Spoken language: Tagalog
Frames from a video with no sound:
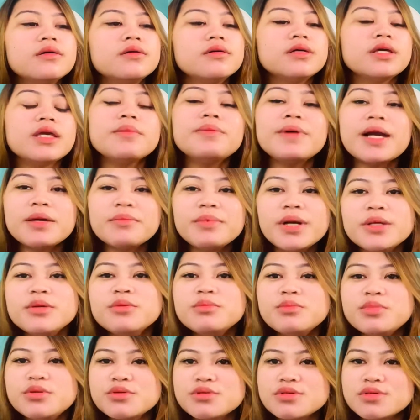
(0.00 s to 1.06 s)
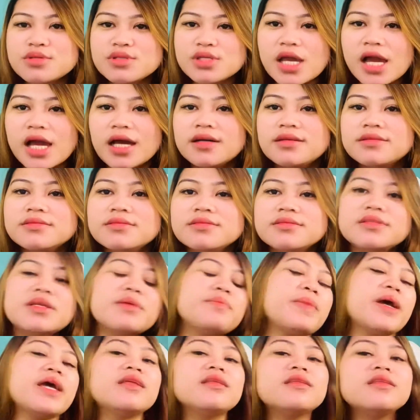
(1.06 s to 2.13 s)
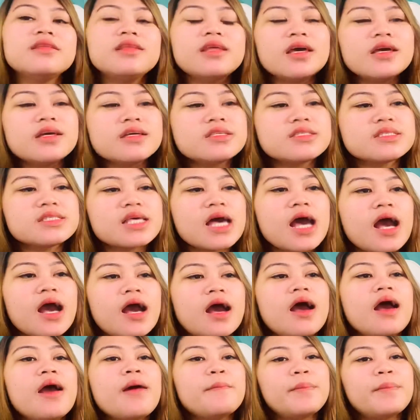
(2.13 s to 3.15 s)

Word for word: iba-iba yung views niya. Depende sa